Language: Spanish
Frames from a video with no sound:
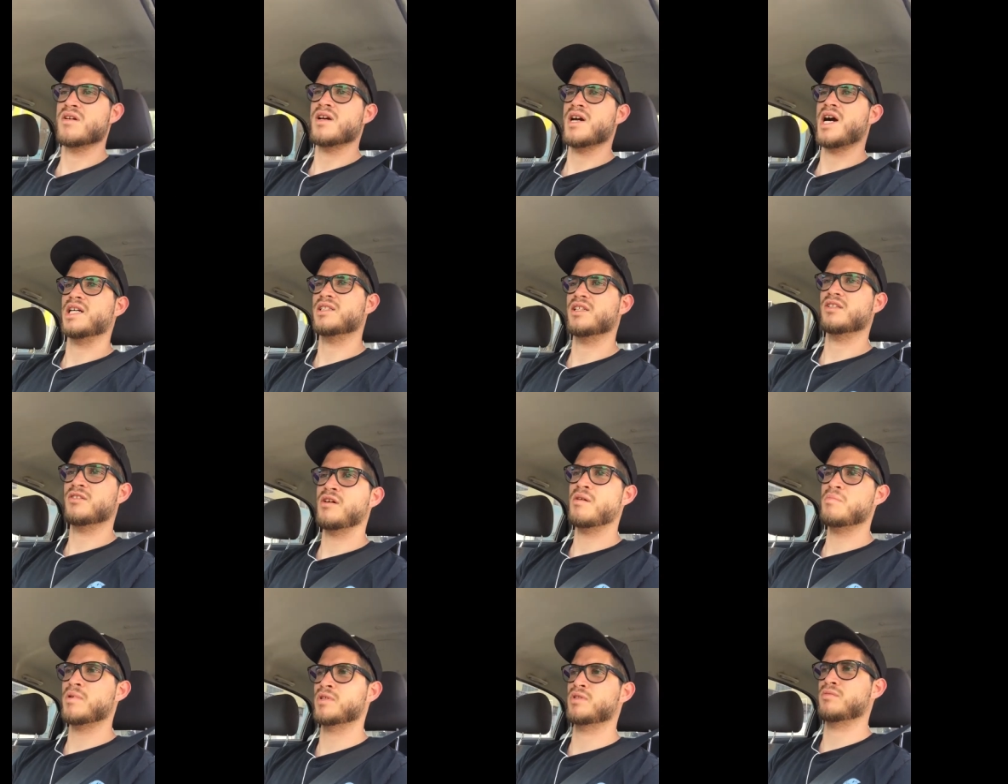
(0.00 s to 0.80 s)
Así
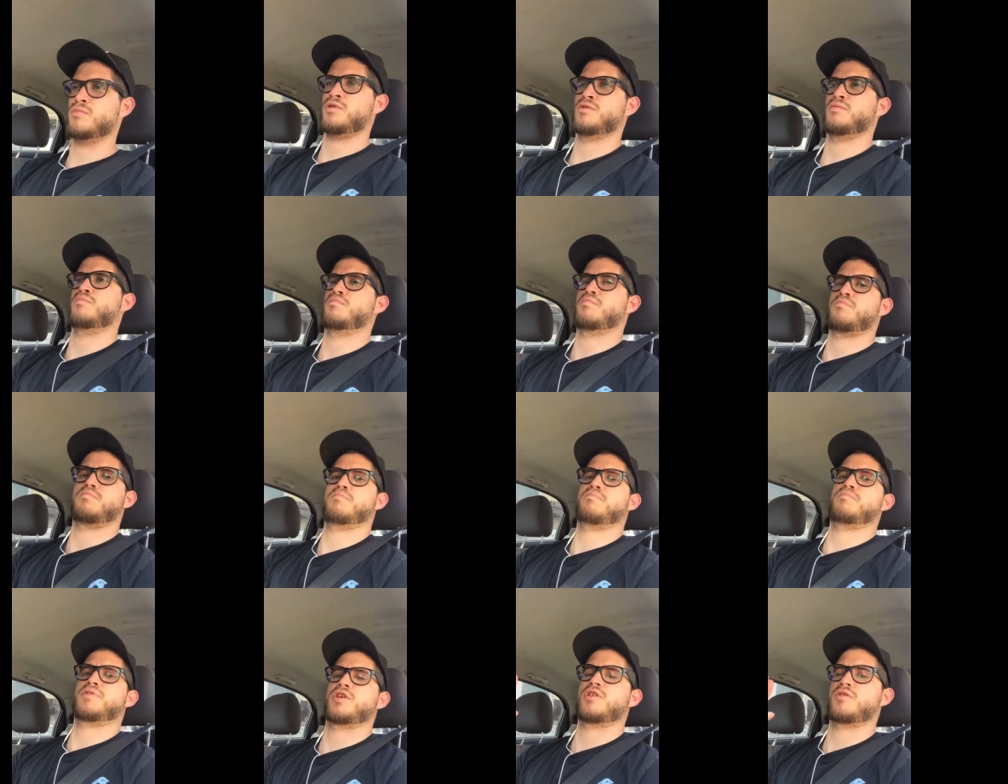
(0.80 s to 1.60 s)
todo presumido.
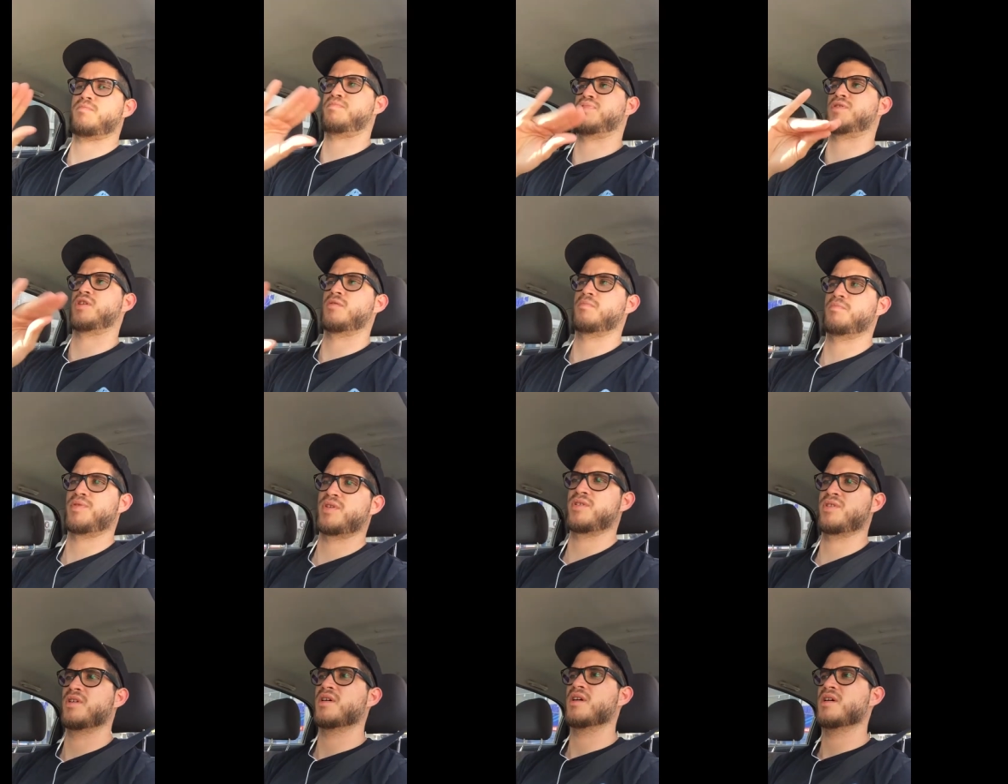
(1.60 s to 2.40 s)

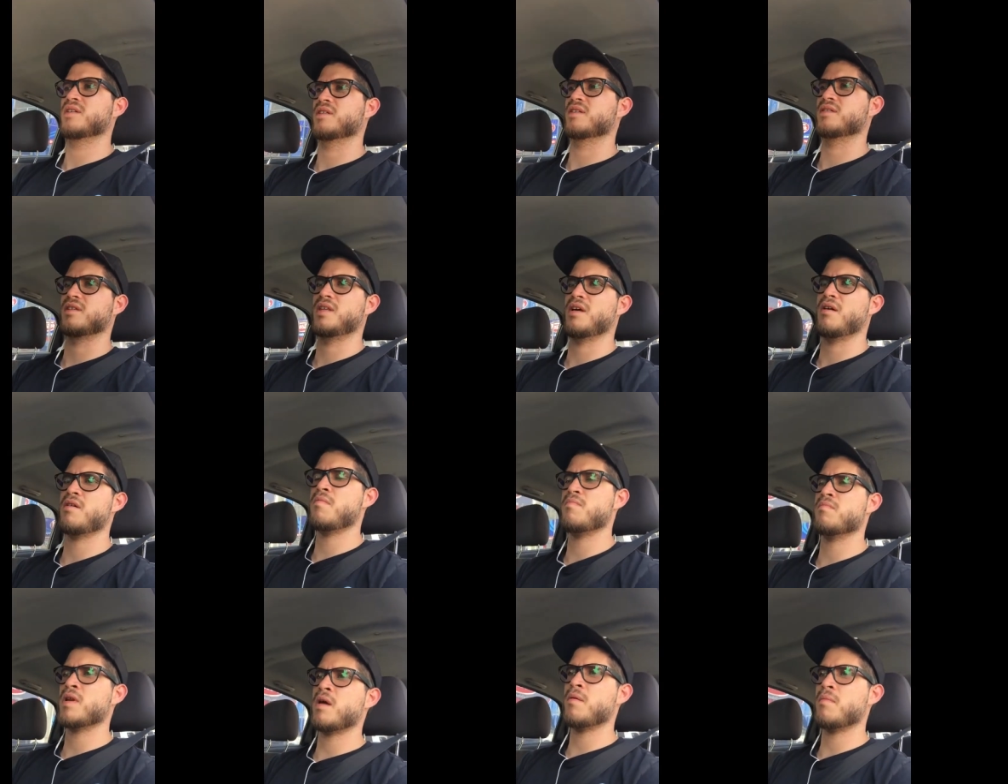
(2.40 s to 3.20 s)
Se sentía
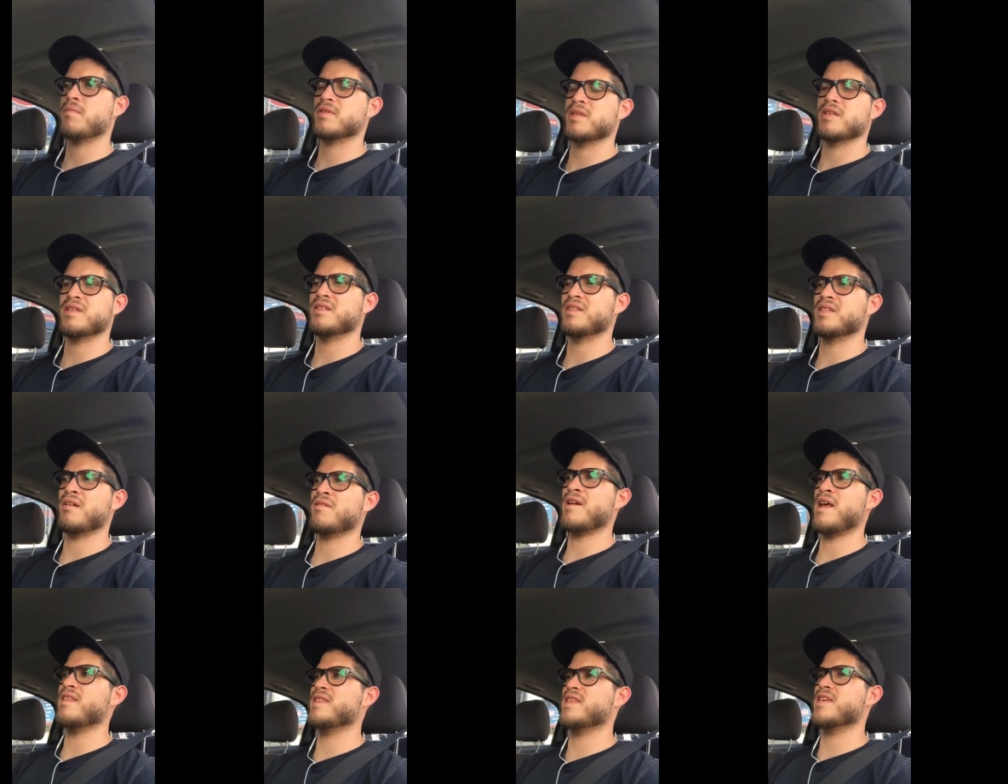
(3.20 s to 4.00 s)
una, se sentía
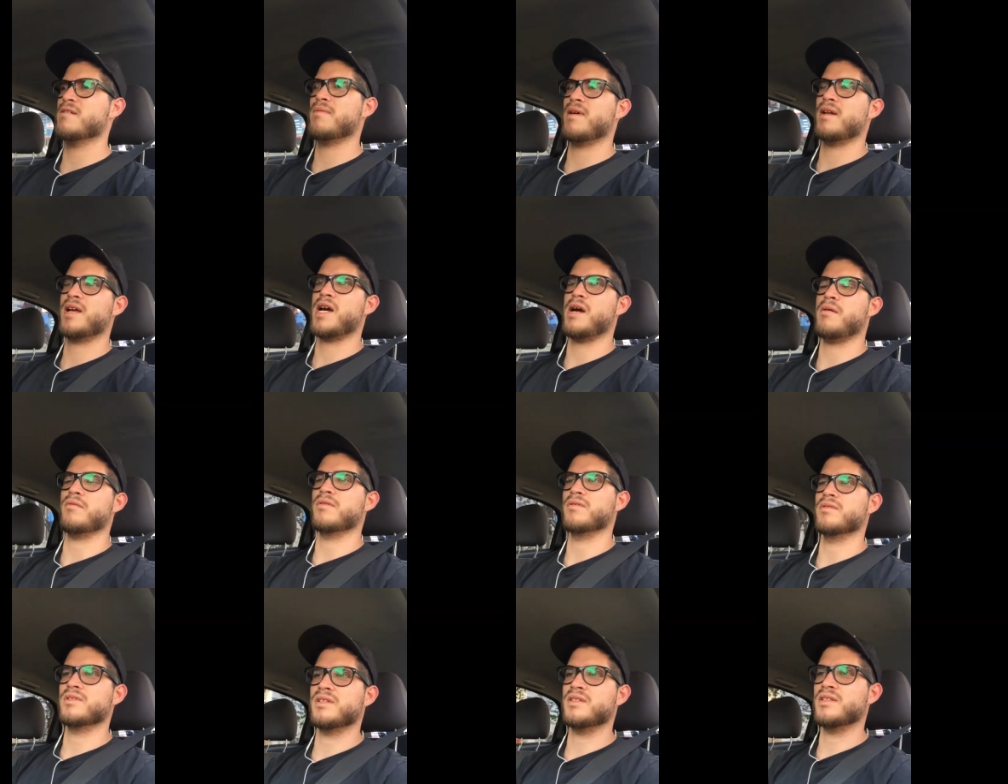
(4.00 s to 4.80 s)
una diva el cabrón.
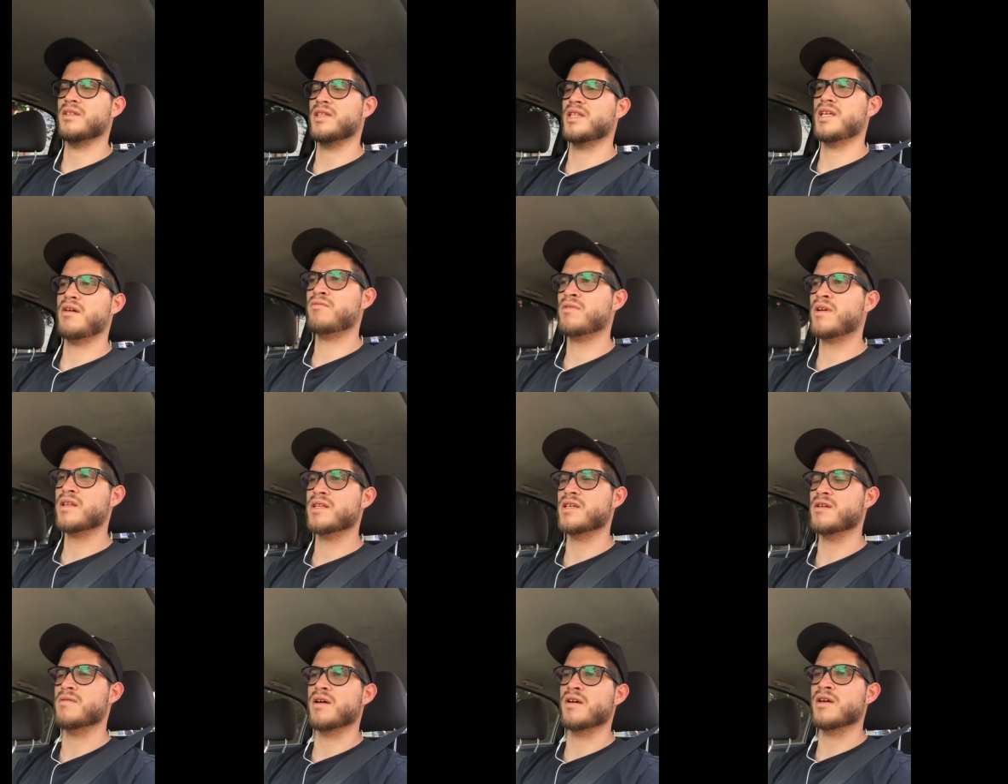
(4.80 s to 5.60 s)
Se sentía una
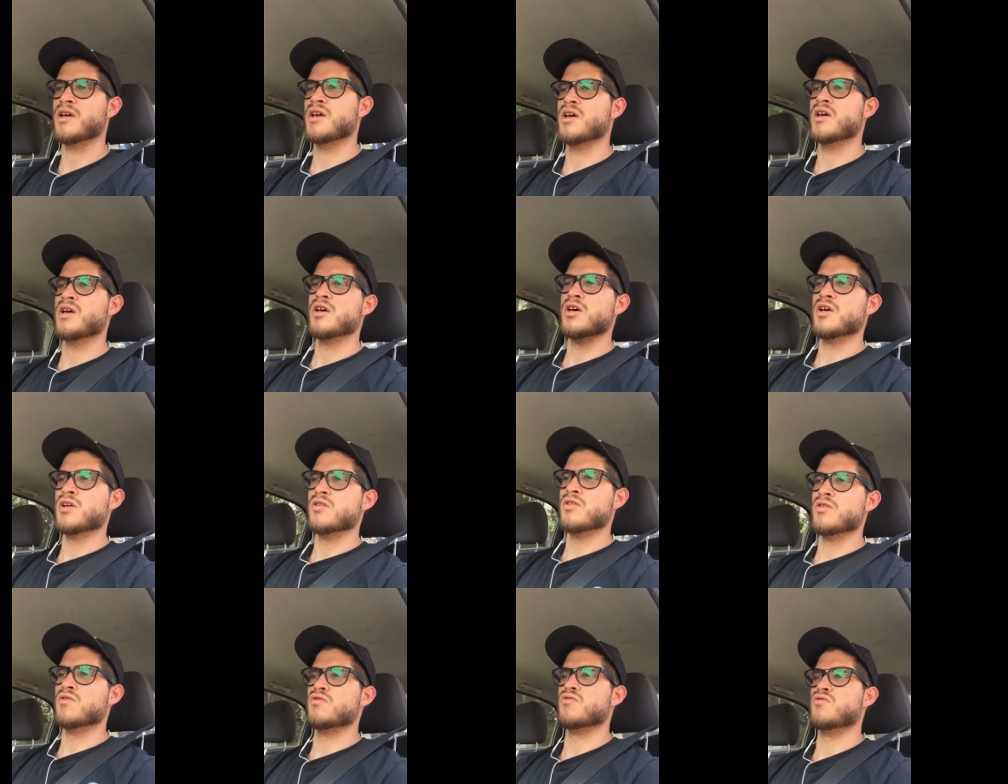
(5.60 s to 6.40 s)
diva.
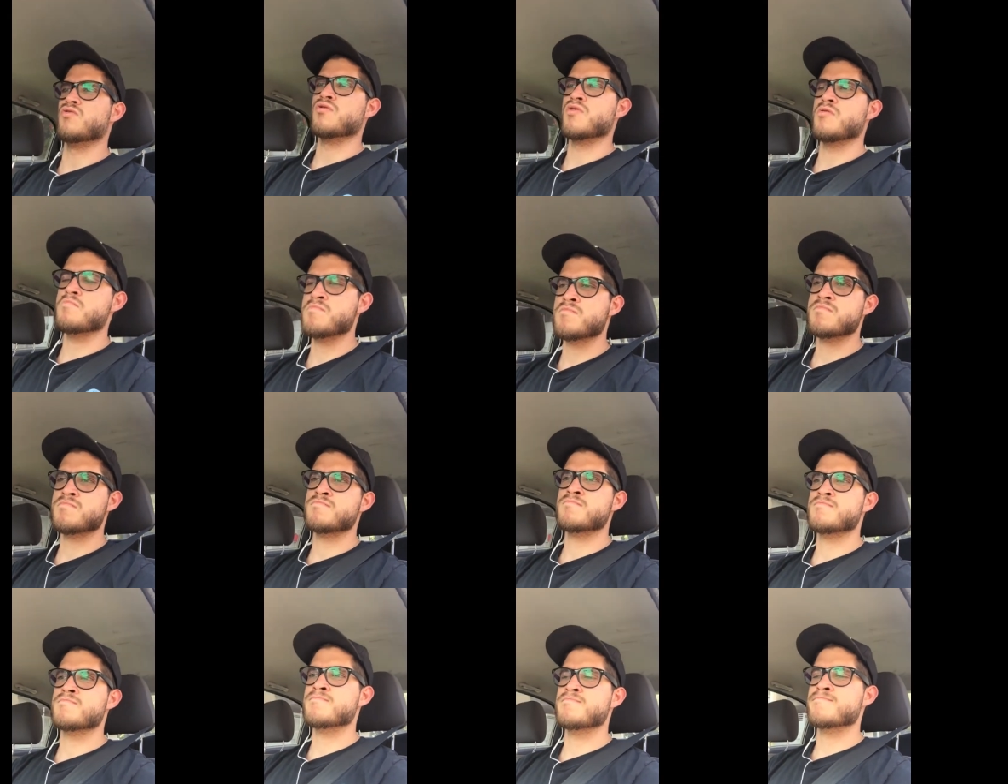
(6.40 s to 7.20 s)
No.
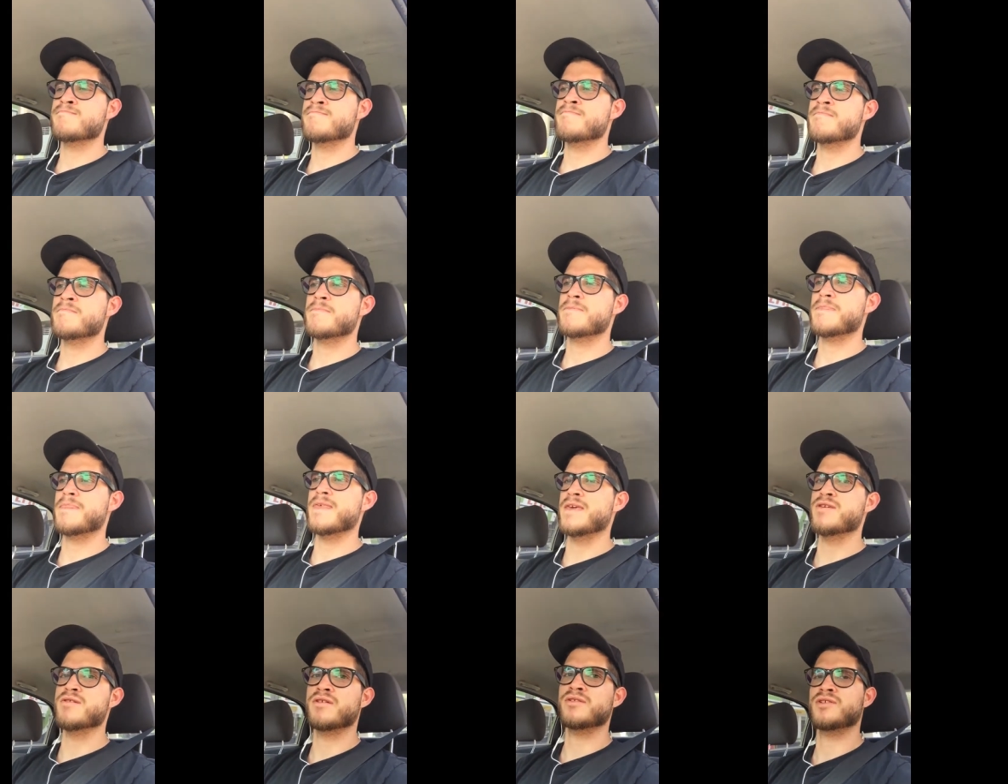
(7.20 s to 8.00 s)
Mm,
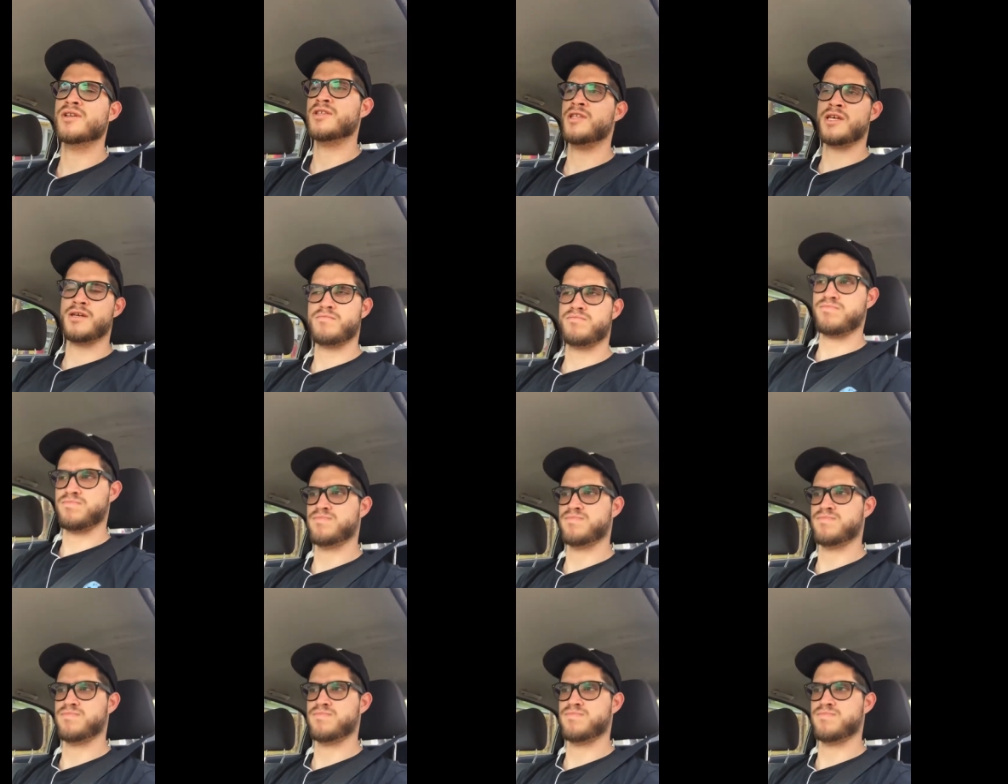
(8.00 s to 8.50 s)
y yo así de.